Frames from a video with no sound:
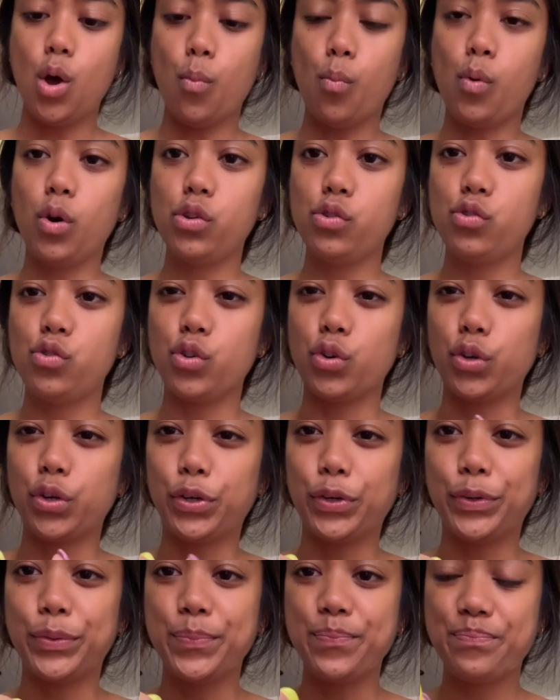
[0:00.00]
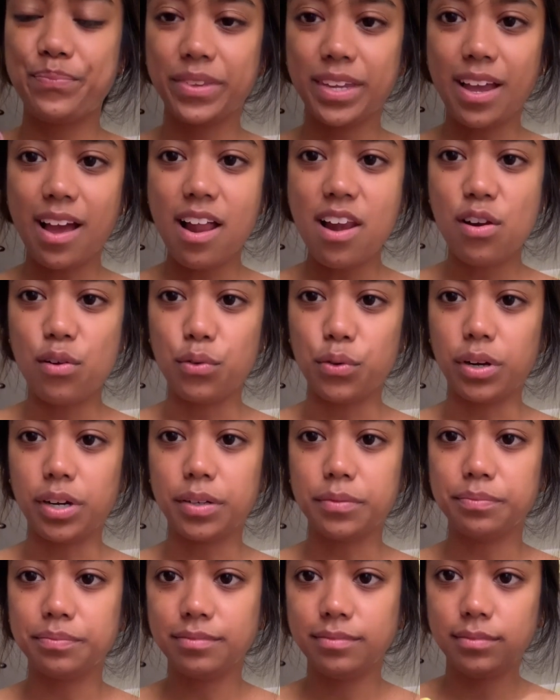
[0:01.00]
Buongiorno,
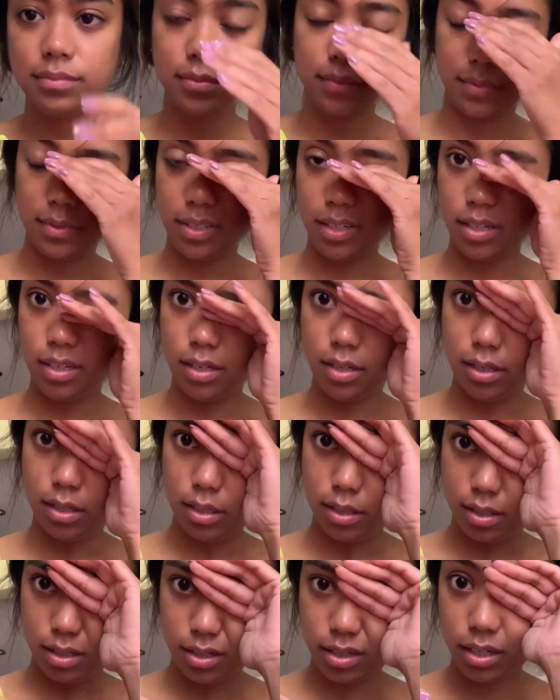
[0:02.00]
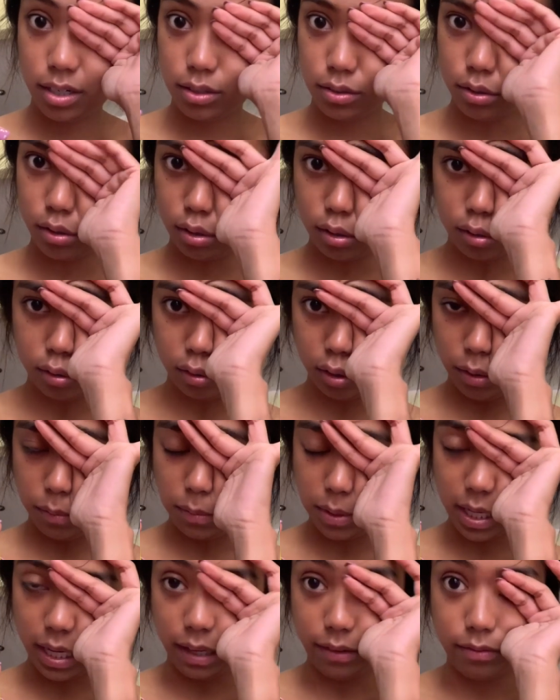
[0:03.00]
allora, eh, ritorno con i
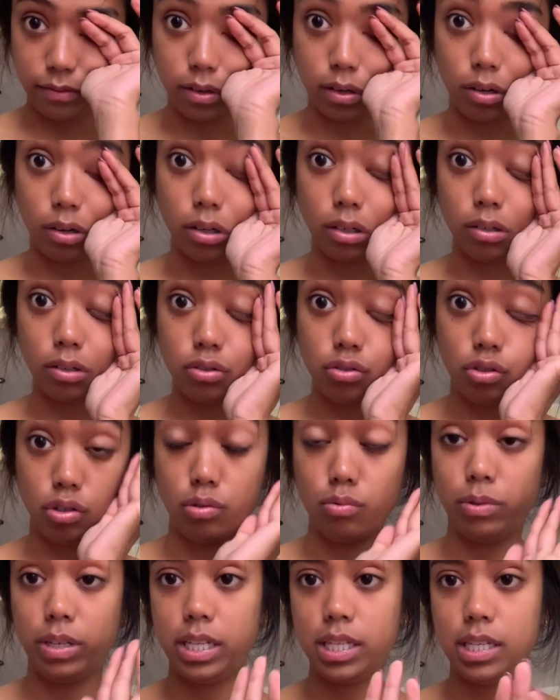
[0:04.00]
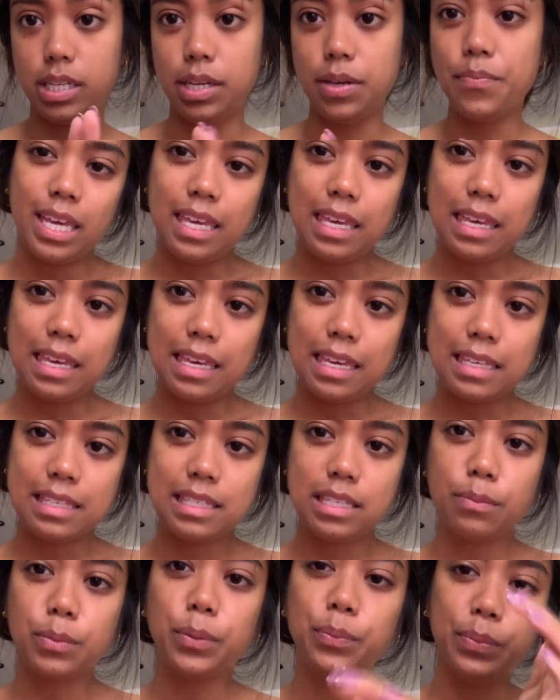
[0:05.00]
miei vlog, oggi è lunedì e
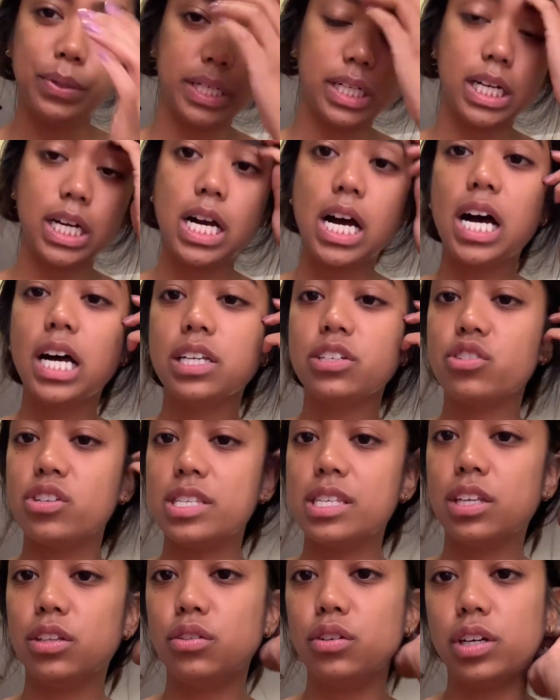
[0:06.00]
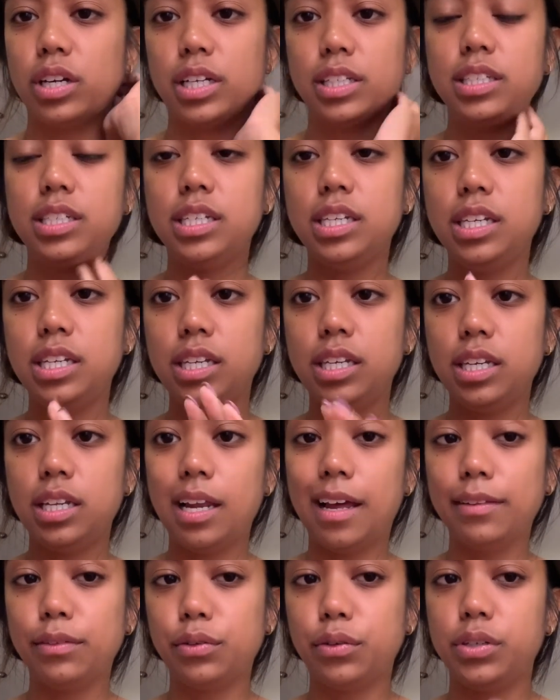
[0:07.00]
siamo appena, cioè siamo tornati
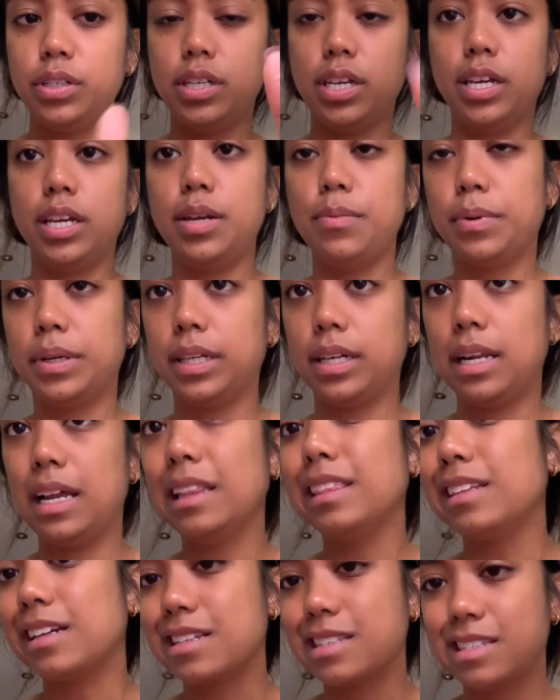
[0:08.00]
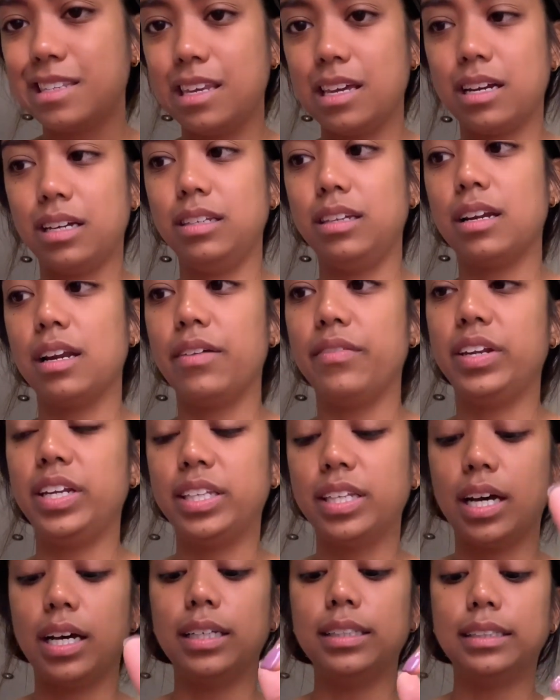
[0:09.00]
l'altro ieri, perché l'altra sera, a dire la
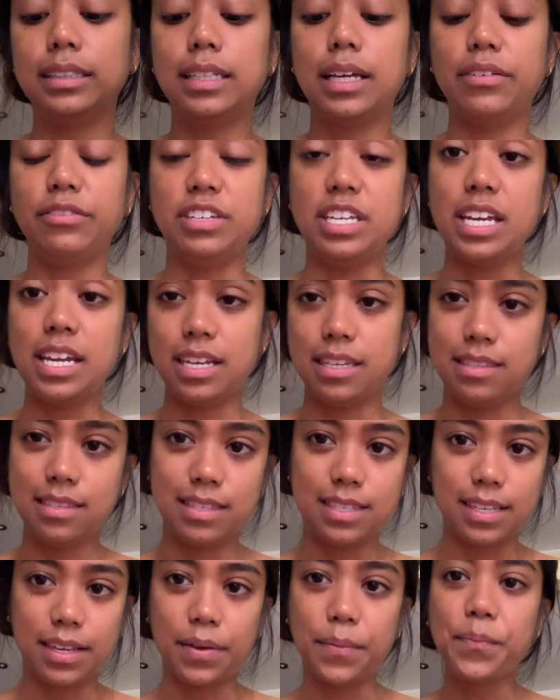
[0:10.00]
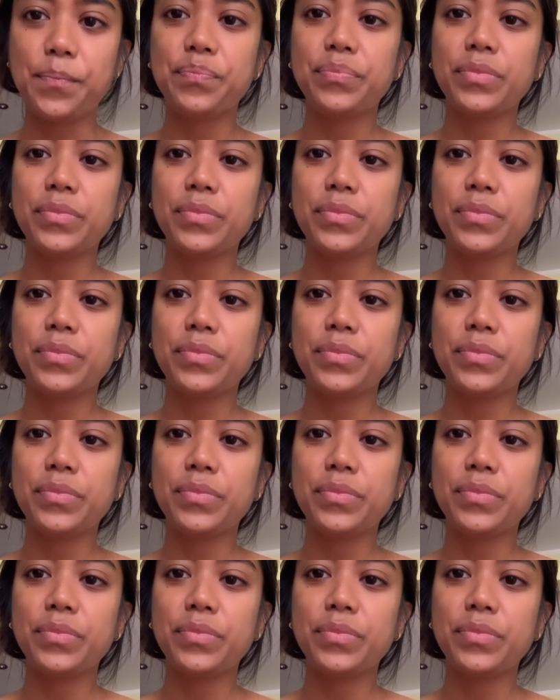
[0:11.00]
verità, da Firenze